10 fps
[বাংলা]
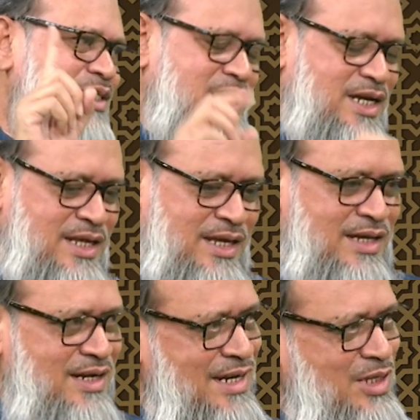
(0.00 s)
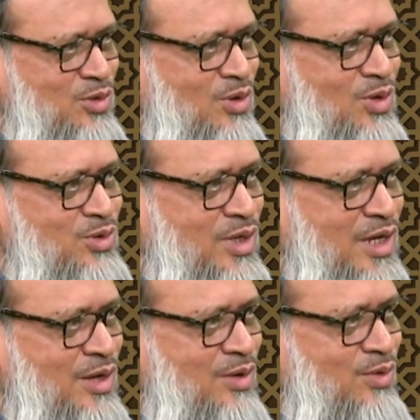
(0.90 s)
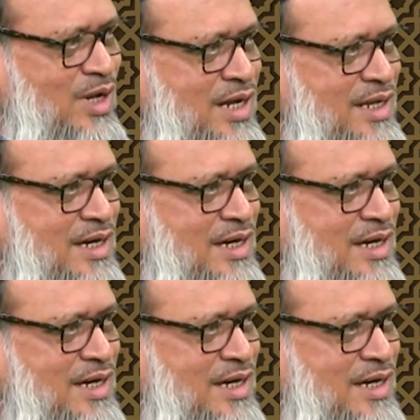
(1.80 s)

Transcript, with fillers: সেখানে লাইলাতুল কদরে কোরআন